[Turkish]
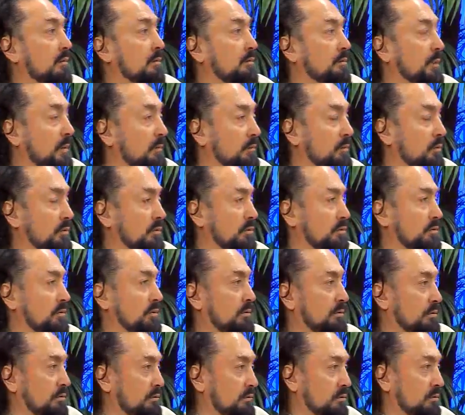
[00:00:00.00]
Ben bu
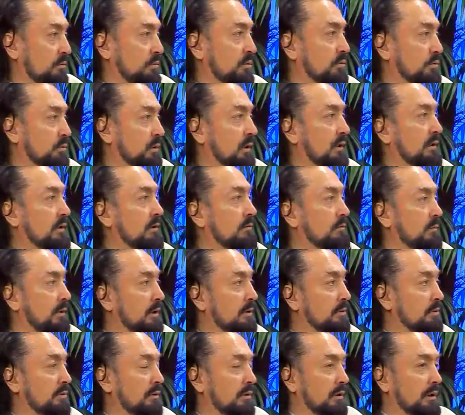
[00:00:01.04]
bunu
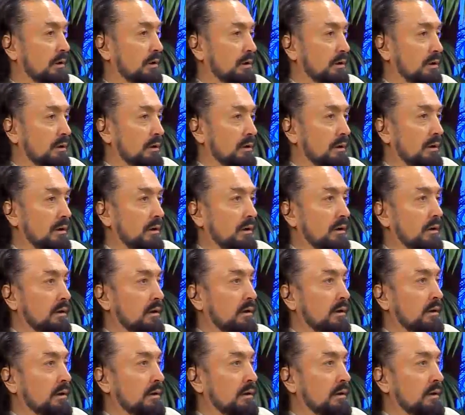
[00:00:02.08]
söylediğimden dolayı
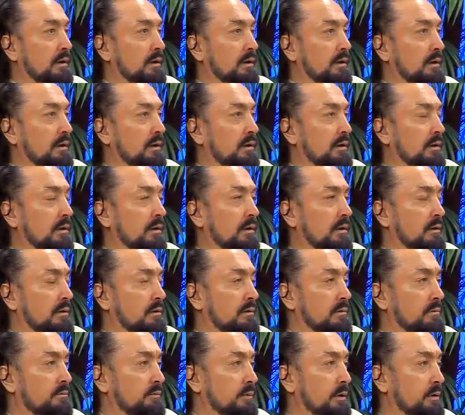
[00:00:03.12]
e,
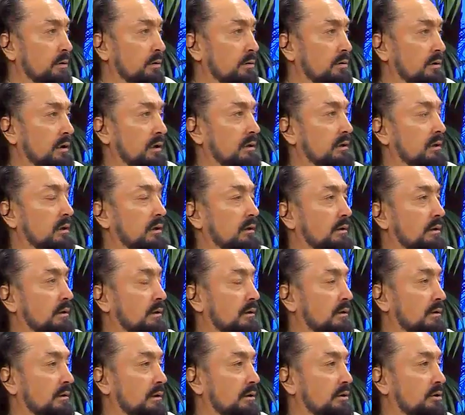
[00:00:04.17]
1986
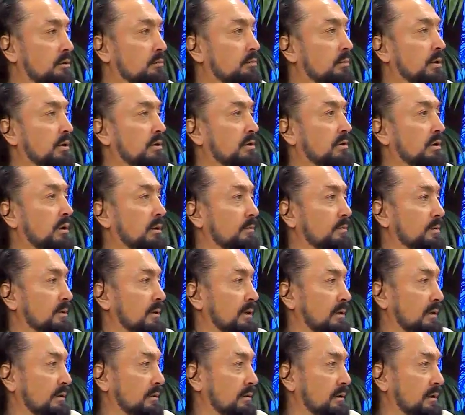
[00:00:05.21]
yılında 25 yıl hapis
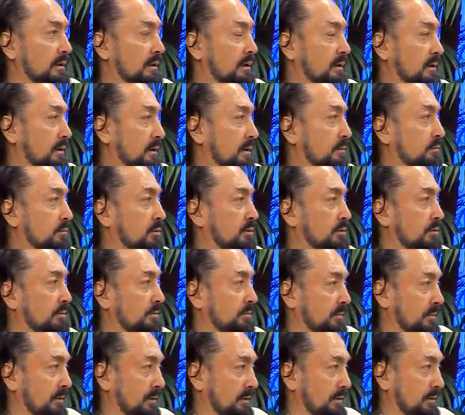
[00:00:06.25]
cezasıyla yargılanmıştım.
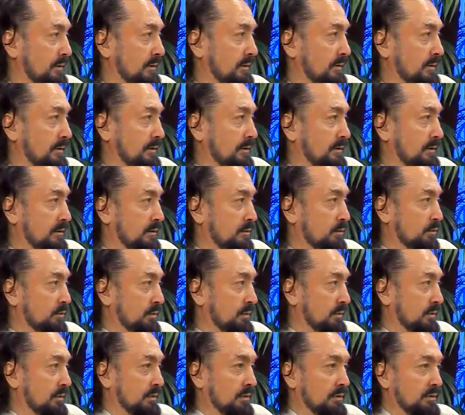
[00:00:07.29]

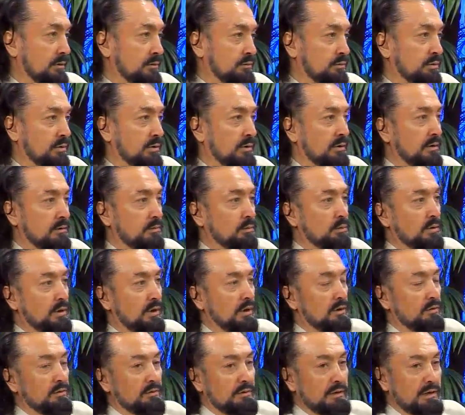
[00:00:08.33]
Sonra bu
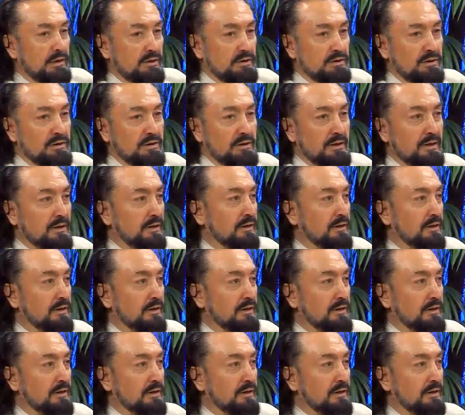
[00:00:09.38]
kanun değişti de